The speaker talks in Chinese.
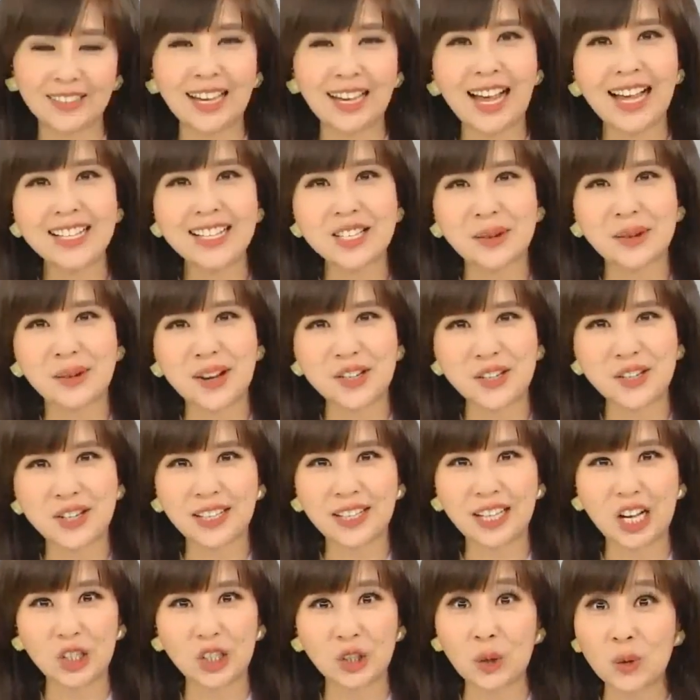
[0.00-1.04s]
大家喜欢吃
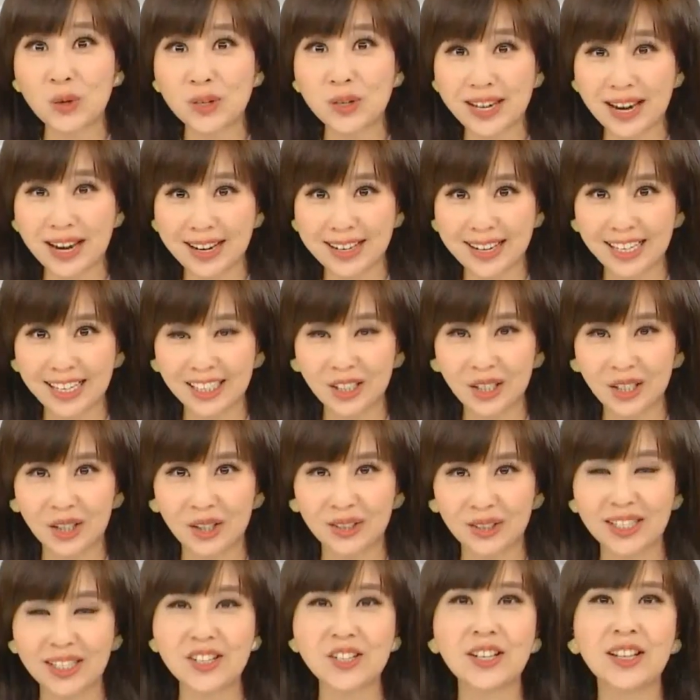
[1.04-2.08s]
的东山鸭
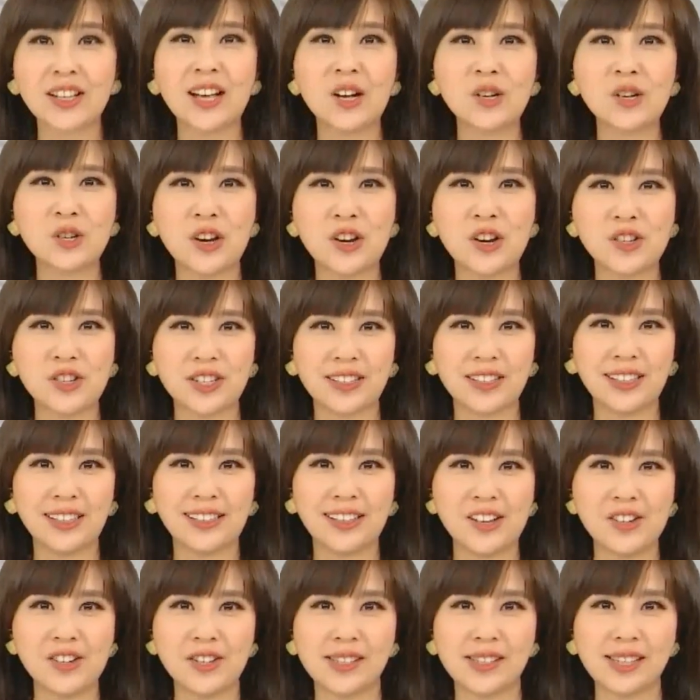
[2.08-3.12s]
头，您知道创始地
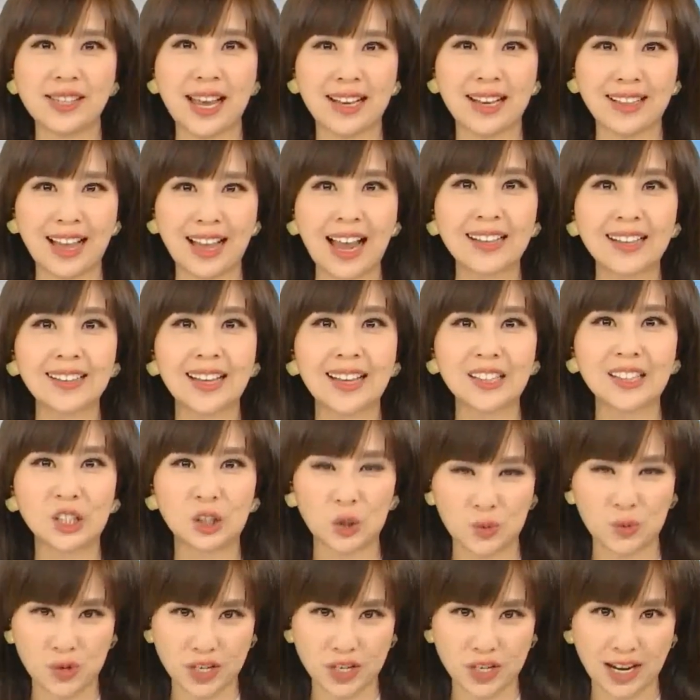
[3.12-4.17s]
点是在台南的
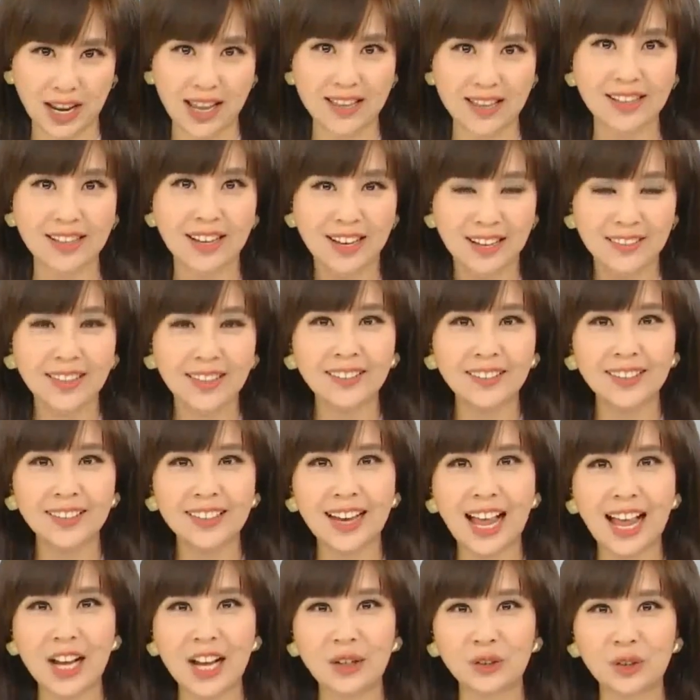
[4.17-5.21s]
东山，当地
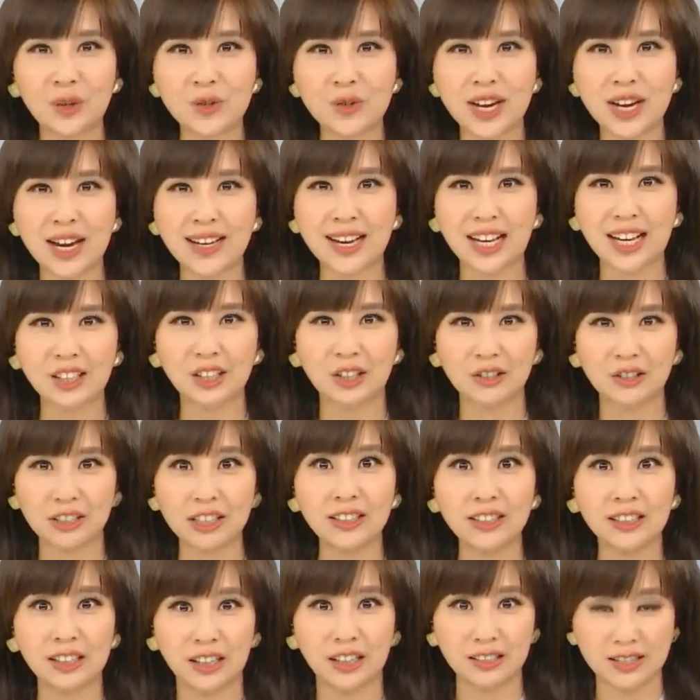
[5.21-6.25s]
还有东山鸭头
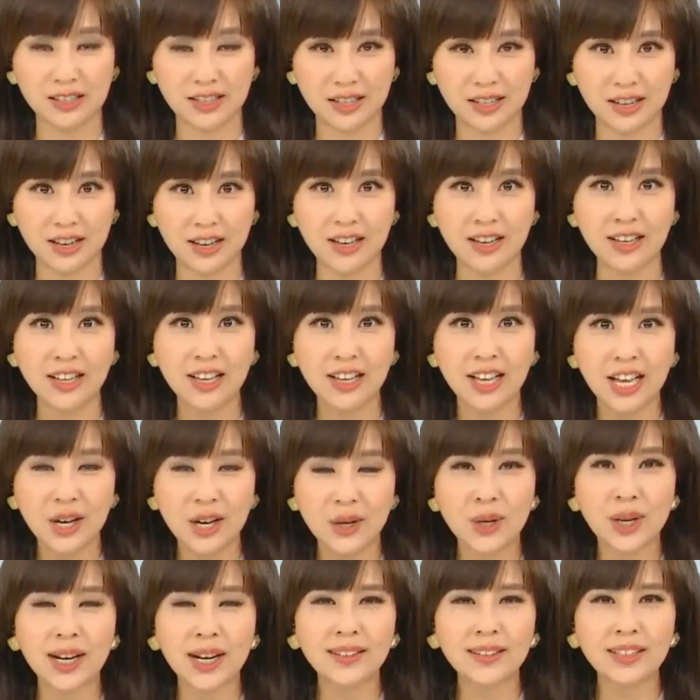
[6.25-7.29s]
一条街，
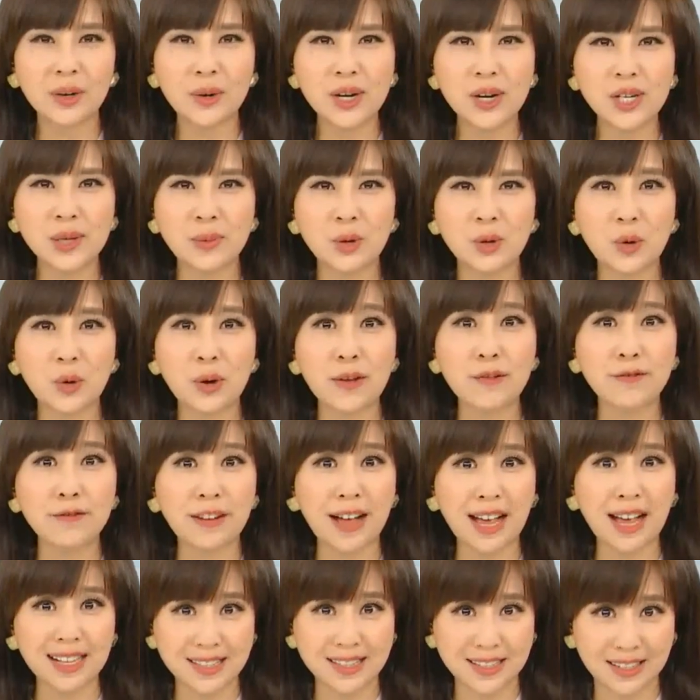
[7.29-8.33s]
原来呢为什么会
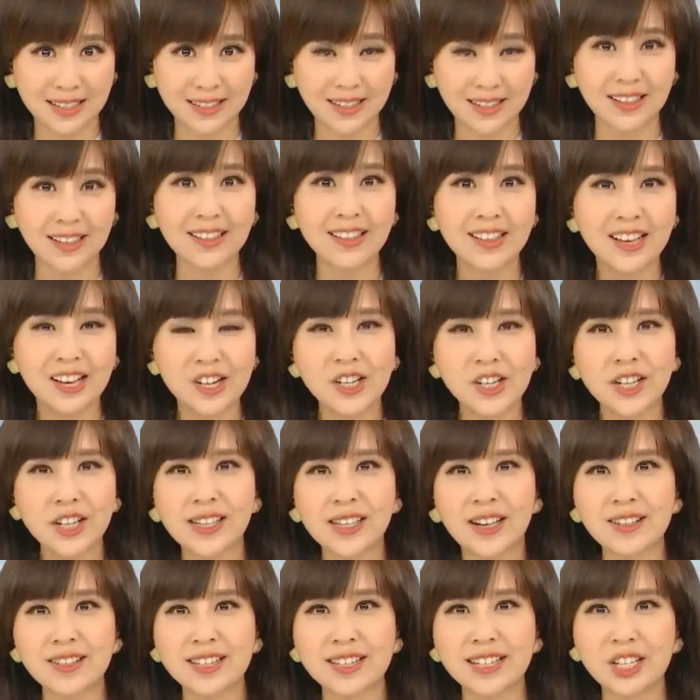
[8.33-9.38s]
发机的，是
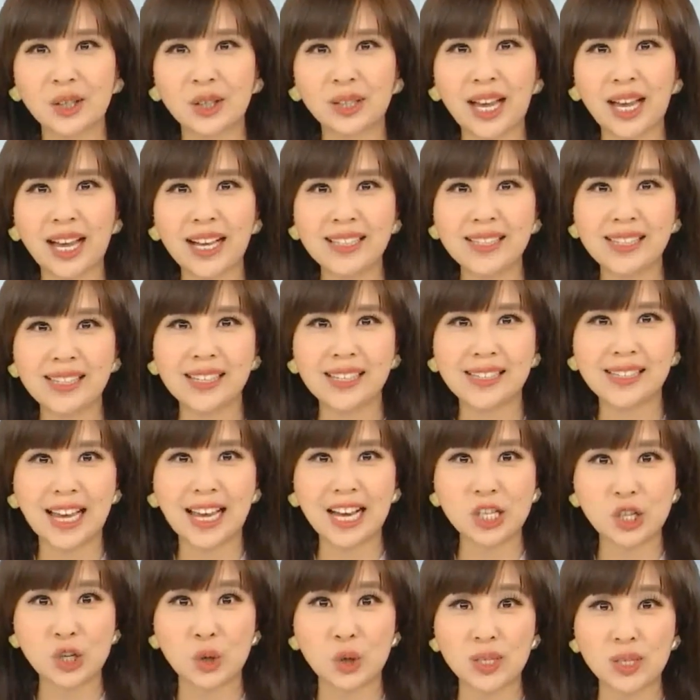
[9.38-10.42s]
早期有摊子在。
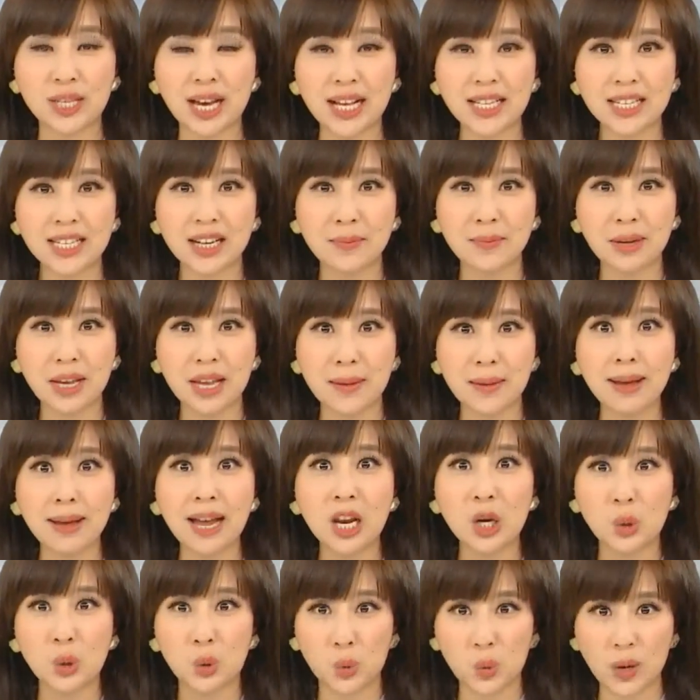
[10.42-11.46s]
酒家前面
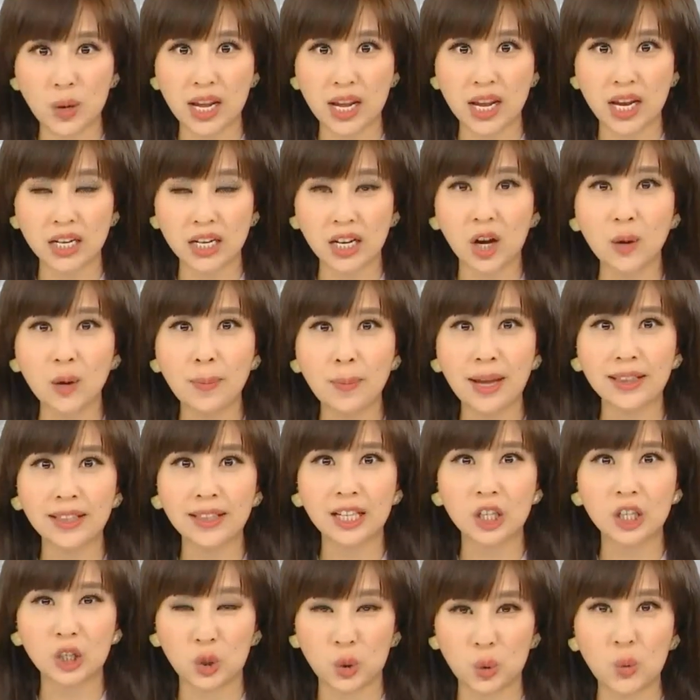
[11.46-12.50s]
卖卤味，老板
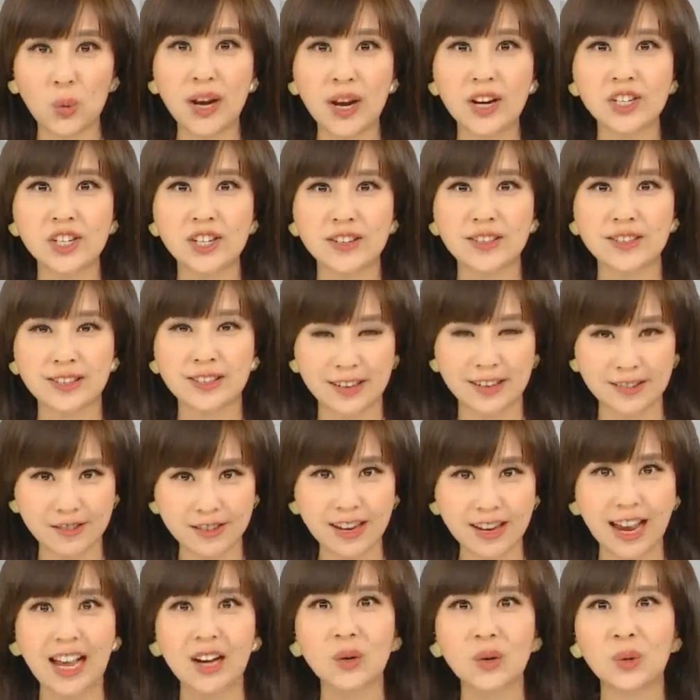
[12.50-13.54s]
的卤味是先
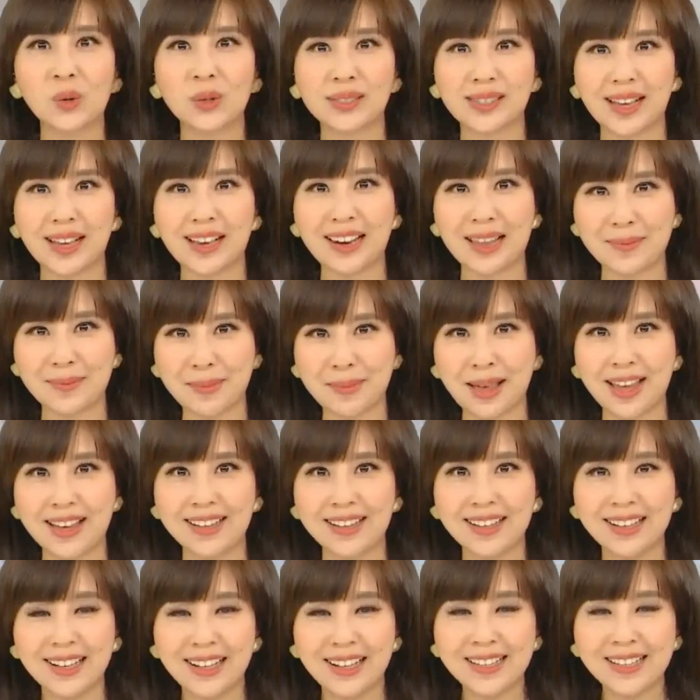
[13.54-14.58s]
炸过再来卖，
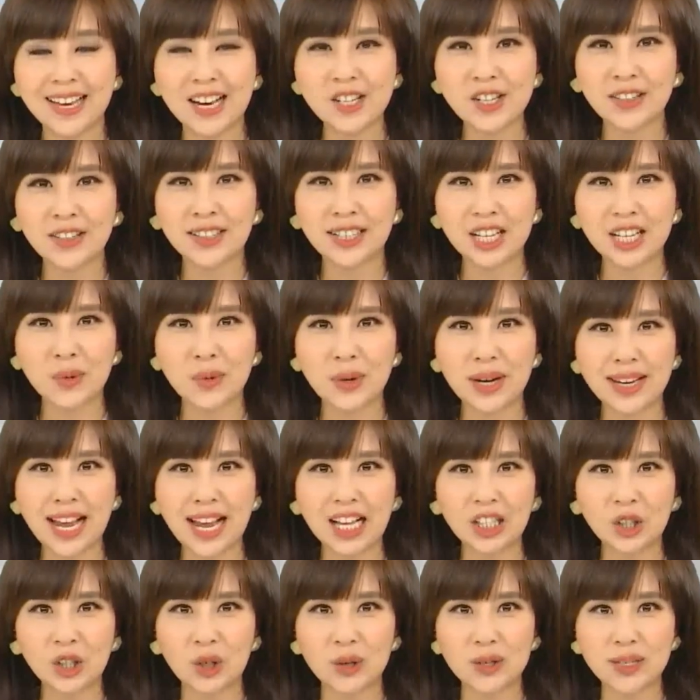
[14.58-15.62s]
加上呢，因为
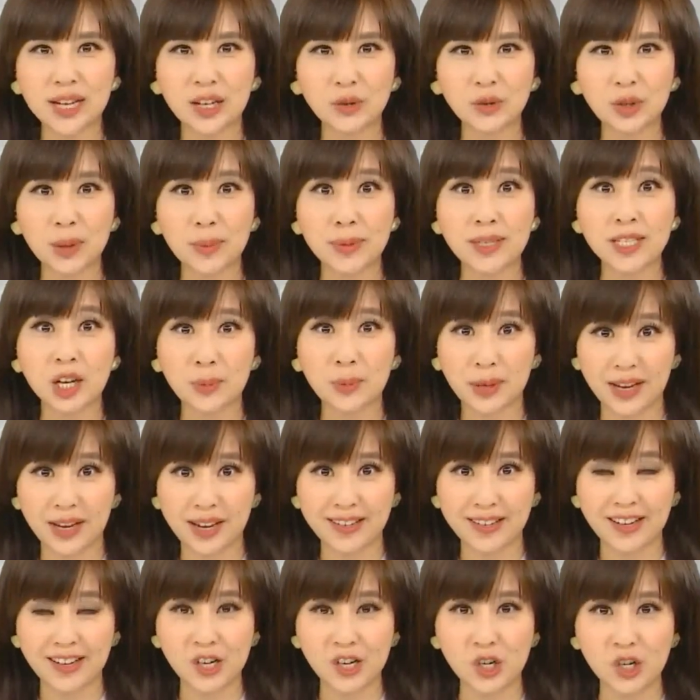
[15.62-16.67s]
鸭头相对比较便
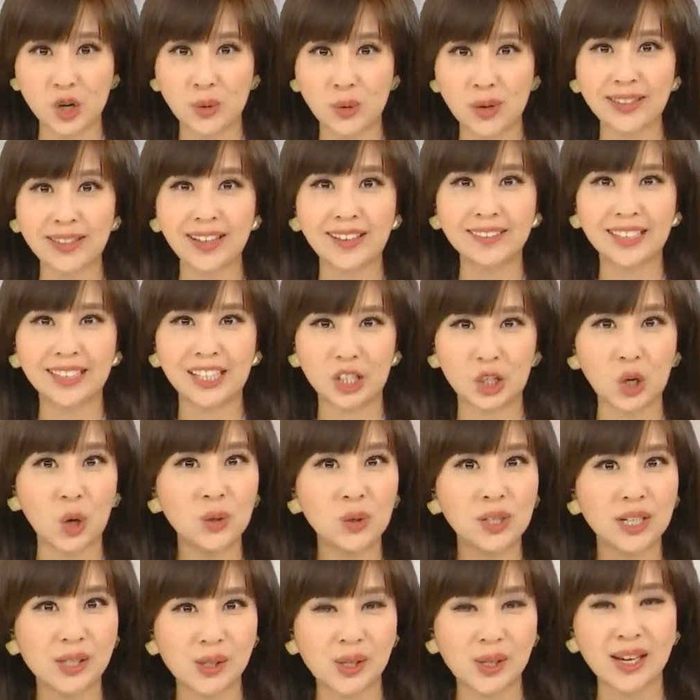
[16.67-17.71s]
宜，成为当地工
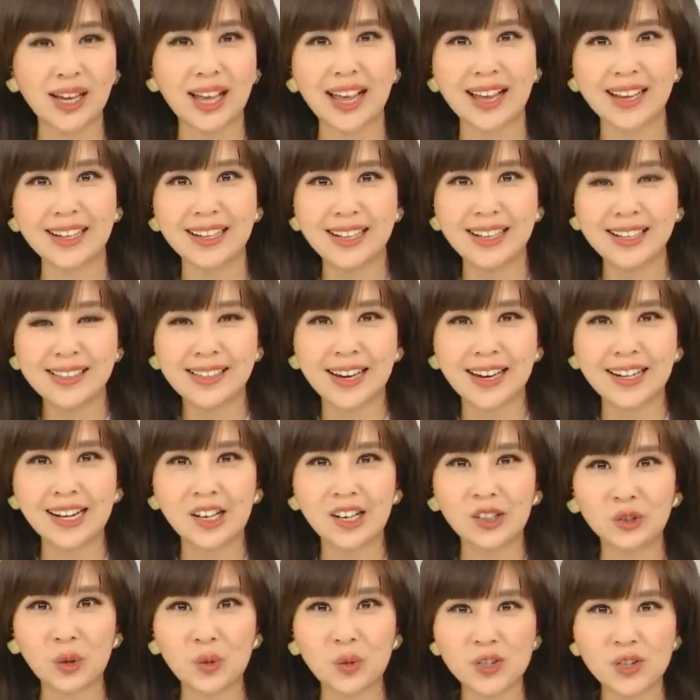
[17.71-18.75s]
人最爱，才
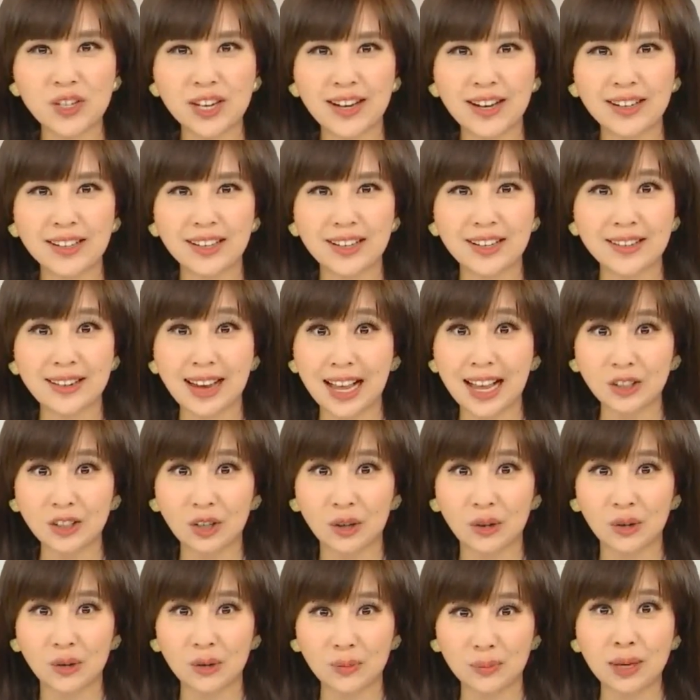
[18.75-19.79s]
让东山跟鸭
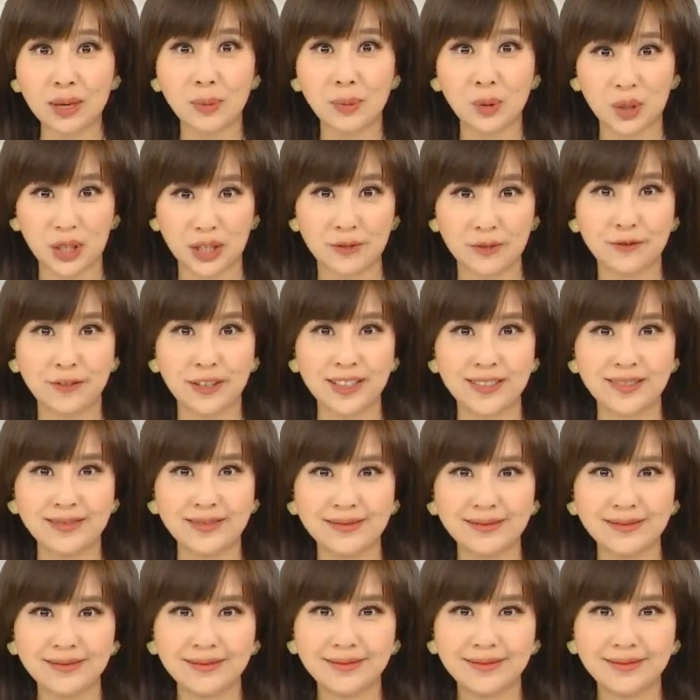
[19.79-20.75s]
头密不可分。